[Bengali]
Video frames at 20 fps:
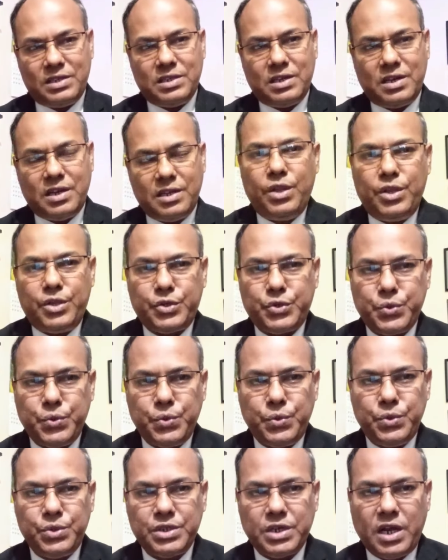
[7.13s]
জানাই
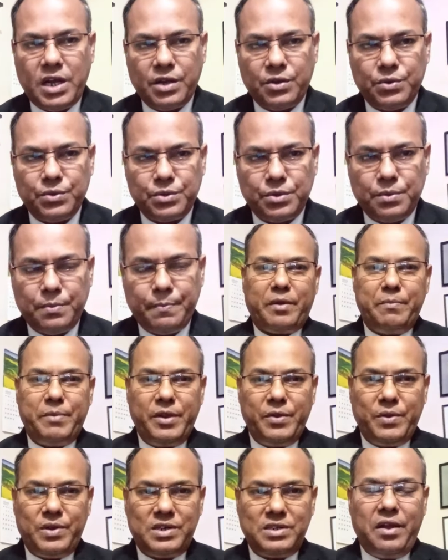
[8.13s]
সুস্বাগতম
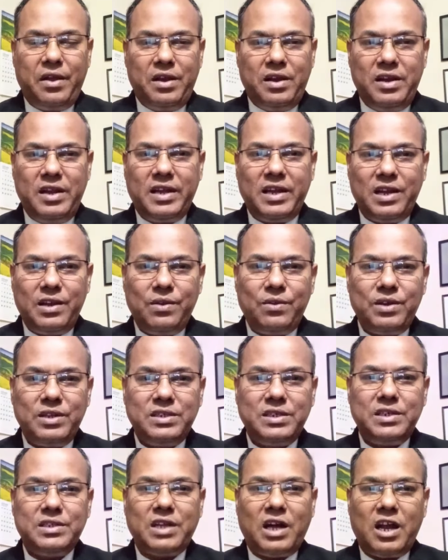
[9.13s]
ভিউয়ার্স লিগাল
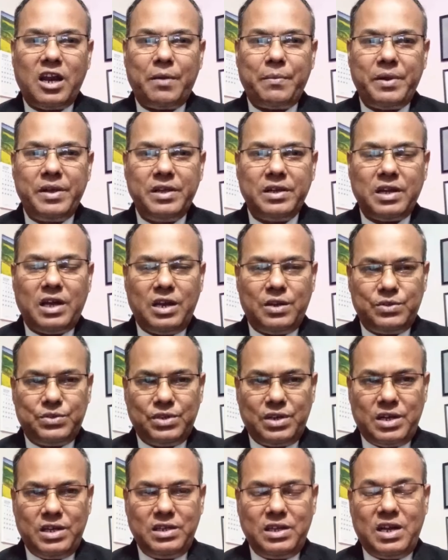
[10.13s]
নলেজের ধারাবাহিক
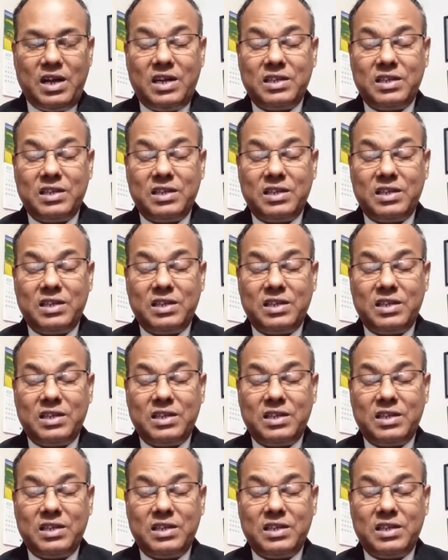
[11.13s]
আলোচনায়